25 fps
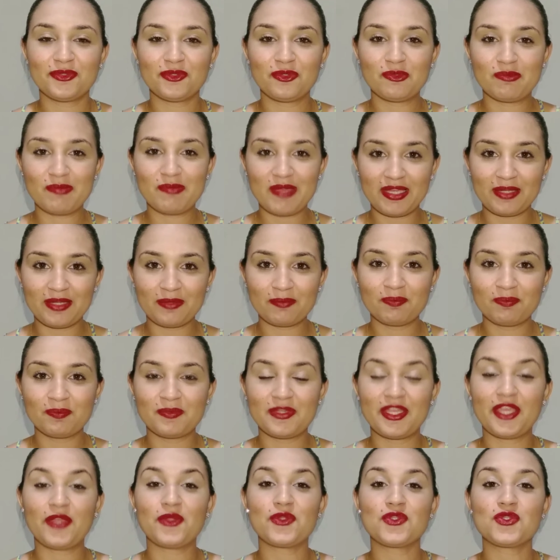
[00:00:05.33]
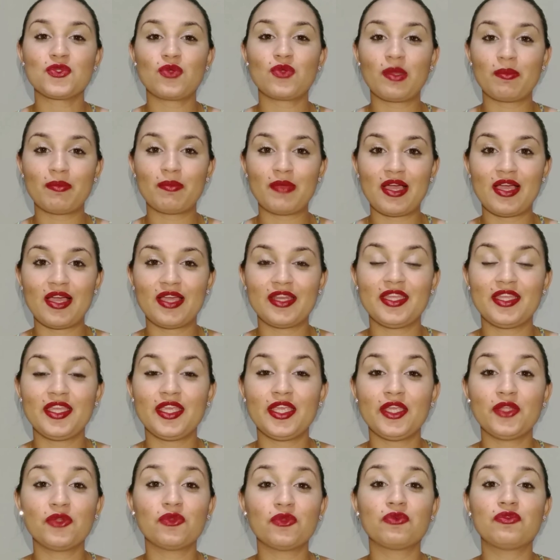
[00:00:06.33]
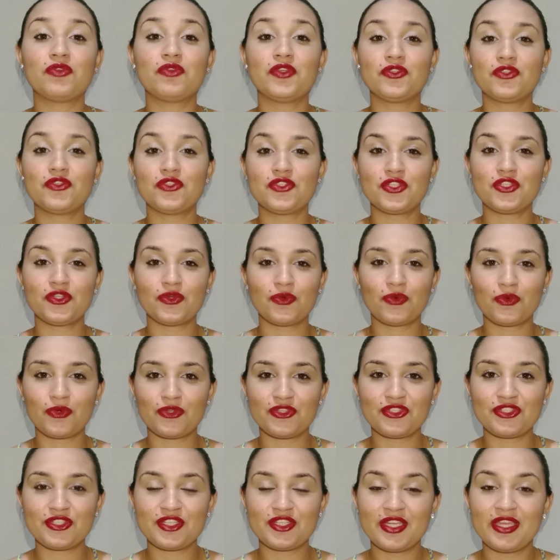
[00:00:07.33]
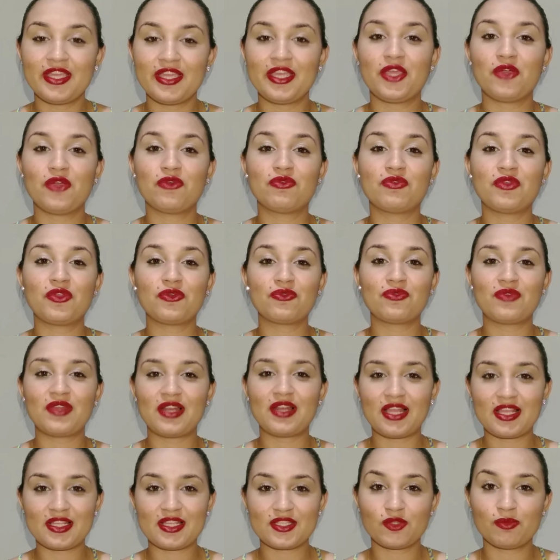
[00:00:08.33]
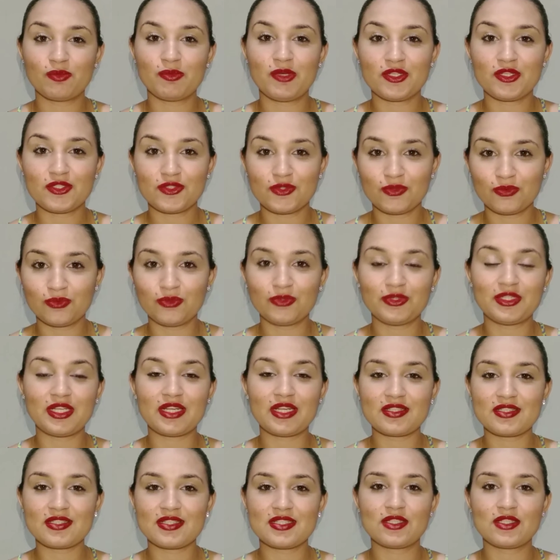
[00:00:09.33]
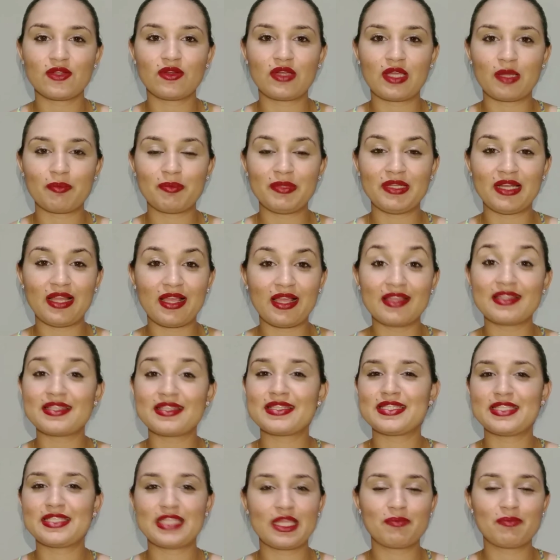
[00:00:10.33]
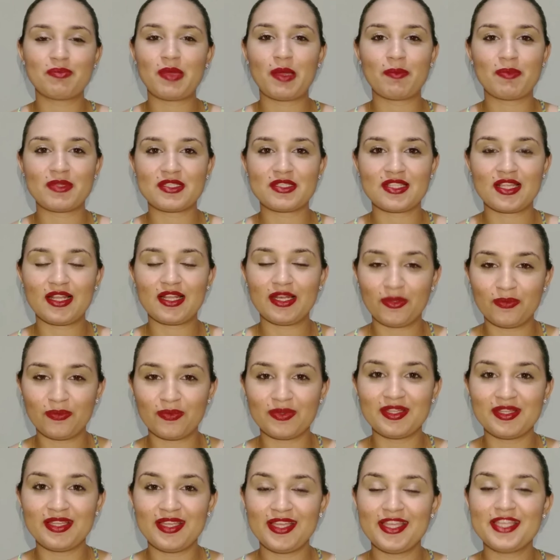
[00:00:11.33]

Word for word: tudo bem? Eu sou a Mari e no vídeo de hoje eu venho falar sobre o assunto transição capilar sem papas na língua.